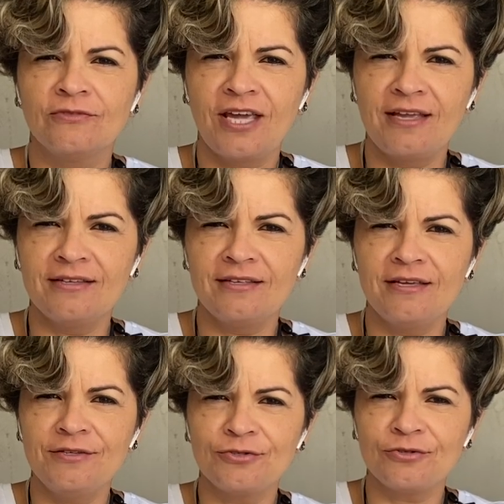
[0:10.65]
Quer entender
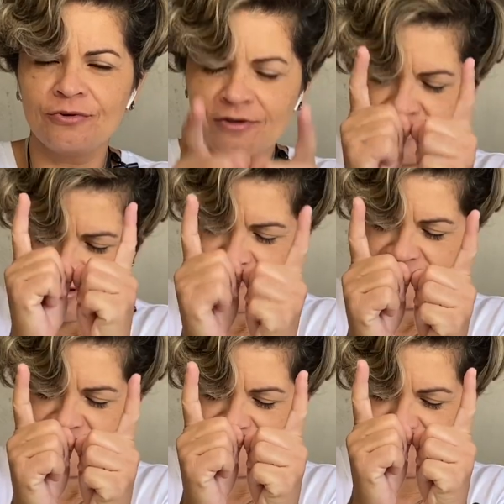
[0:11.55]
isso?
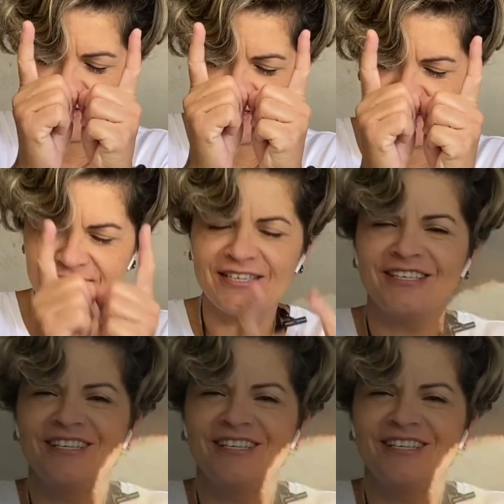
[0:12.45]
Fica aqui.